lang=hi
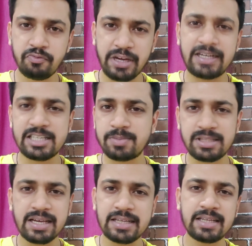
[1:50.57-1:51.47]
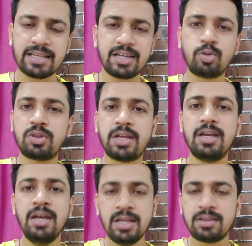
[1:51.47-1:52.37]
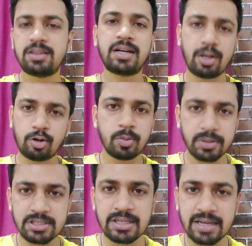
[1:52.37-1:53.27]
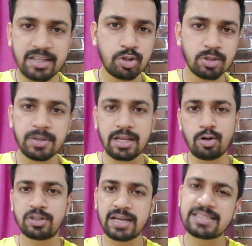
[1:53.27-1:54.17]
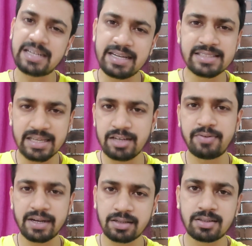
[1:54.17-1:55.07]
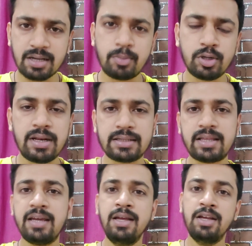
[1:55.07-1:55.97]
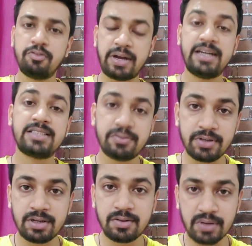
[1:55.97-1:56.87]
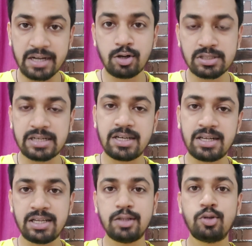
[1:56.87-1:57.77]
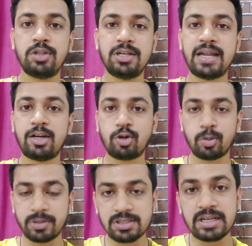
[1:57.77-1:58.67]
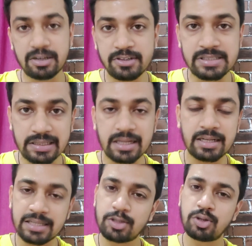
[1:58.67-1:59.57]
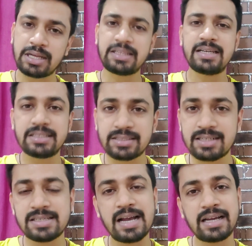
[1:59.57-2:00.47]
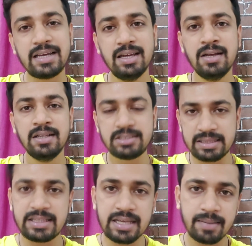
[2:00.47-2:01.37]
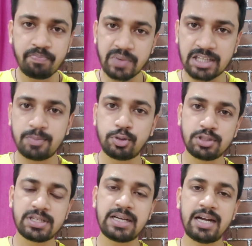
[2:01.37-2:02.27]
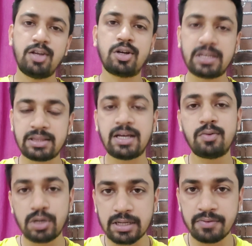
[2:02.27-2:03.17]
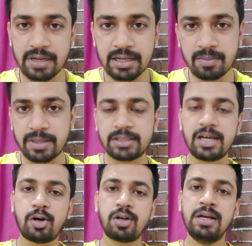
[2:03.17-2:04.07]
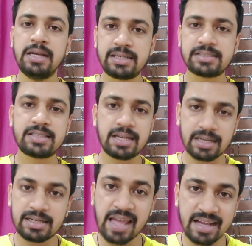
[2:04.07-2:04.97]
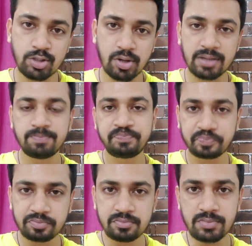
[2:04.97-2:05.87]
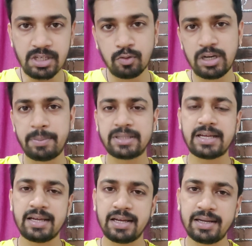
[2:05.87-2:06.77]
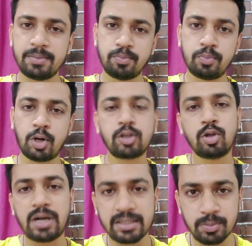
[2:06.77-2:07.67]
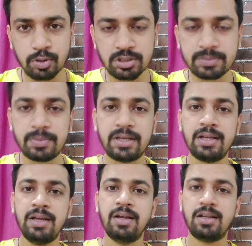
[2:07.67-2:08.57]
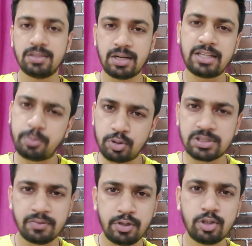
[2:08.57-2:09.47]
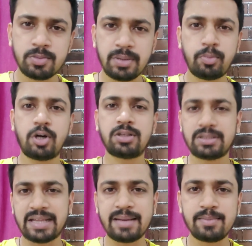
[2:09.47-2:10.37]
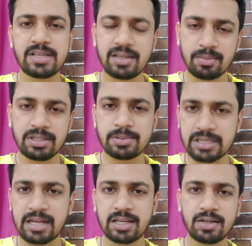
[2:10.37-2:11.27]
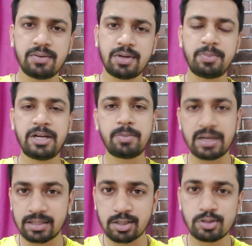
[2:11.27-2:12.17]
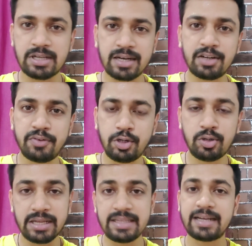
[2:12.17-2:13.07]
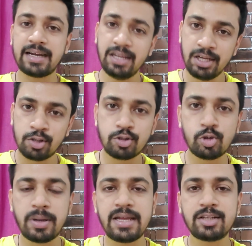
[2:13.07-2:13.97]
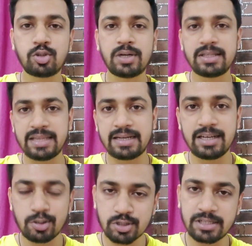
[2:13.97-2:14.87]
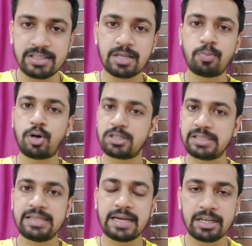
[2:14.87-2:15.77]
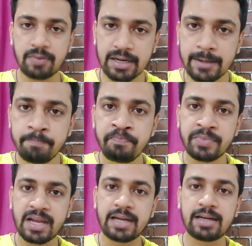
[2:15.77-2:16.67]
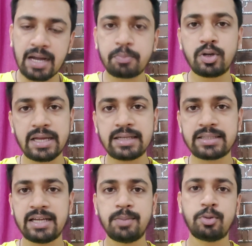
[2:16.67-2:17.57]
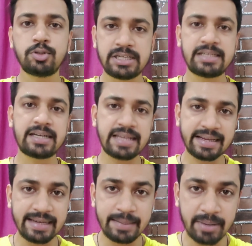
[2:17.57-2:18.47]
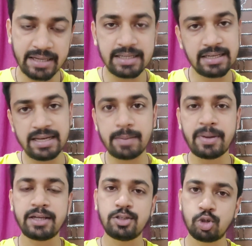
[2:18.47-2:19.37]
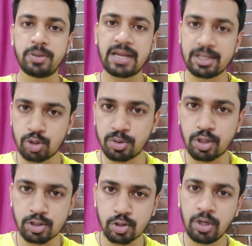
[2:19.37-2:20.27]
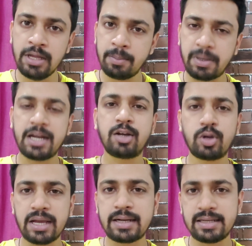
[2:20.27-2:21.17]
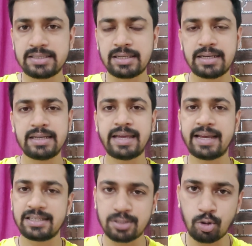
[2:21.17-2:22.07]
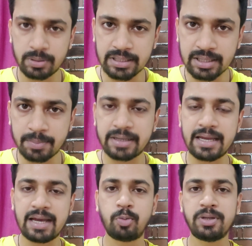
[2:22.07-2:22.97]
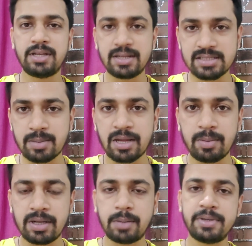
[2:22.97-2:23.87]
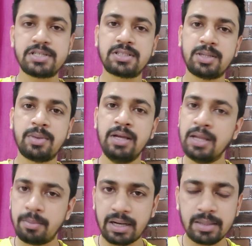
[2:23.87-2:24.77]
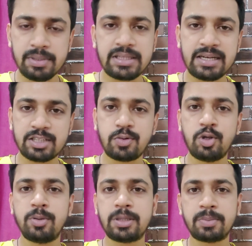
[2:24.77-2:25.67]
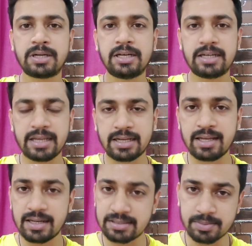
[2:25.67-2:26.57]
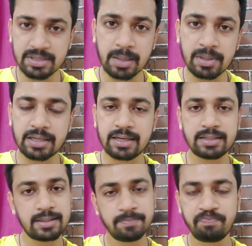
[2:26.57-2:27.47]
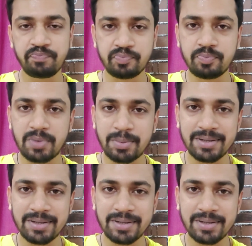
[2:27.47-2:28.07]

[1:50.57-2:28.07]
वीक डेज़ में देखा जाता है कि उतने तगड़ा ऑक्यूपेंसी नाइट शोज़ में नहीं होता है संडे से ही इनफैक्ट कम होने लगता है फ्राइडे से फिर फ्राइडे और सैटरडे ये दो दिन नाइट ऑक्यूपेंसी काफ़ी ज़्यादा रहता है तो देखते हैं किस तरह से आगे चलती है आदि पुरुष की गाड़ी और कितना वो रिकवरी कर पाता है और किस तरह का टैग जो है वो ले पाता है एंड बहुत लोग आदि पुरुष में आदि पुरुष के वीडियोस में बहुत टाइम से मतलब सलार का अपडेट मांग रहे थे तो सलार का वीडियो नहीं देखा है तो सुबह ही आ चुका है देख लेना उसका टीजर बहुत जल्दी आने वाला है एंड आपको क्या लगता है आदि पुरुष हिट का टैग ले पाएगी नहीं ले पाएगी जो भी राय जो भी थॉट्स हो मंडे को क्या कलेक्शन निकल के आएगा जरूर बताना आपके क्या ओपिनियन है इसके बारे में कमेंट सेक्शन में बाकी मिलते हैं नेक्स्ट वीडियो में तब तक के लिए टेक केयर एंड सब्सक्राइब करके रखना बाय